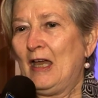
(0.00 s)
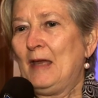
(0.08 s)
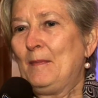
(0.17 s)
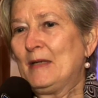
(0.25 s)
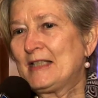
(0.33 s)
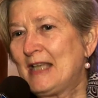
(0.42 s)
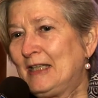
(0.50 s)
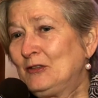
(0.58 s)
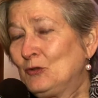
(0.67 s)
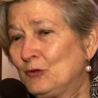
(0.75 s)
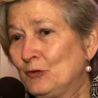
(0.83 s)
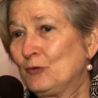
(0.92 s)
È
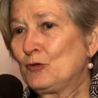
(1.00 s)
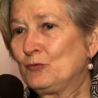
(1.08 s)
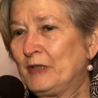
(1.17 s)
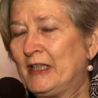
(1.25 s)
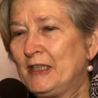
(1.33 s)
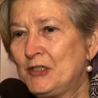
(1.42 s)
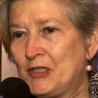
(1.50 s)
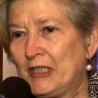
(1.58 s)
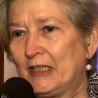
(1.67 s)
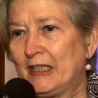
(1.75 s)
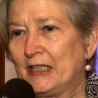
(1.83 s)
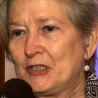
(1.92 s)
basato su una
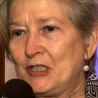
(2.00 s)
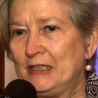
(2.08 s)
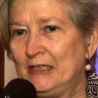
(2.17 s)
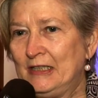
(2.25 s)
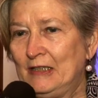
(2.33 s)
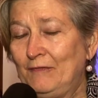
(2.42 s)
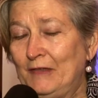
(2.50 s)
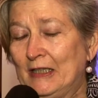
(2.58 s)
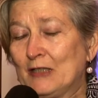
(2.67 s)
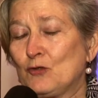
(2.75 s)
ricerca scientifica,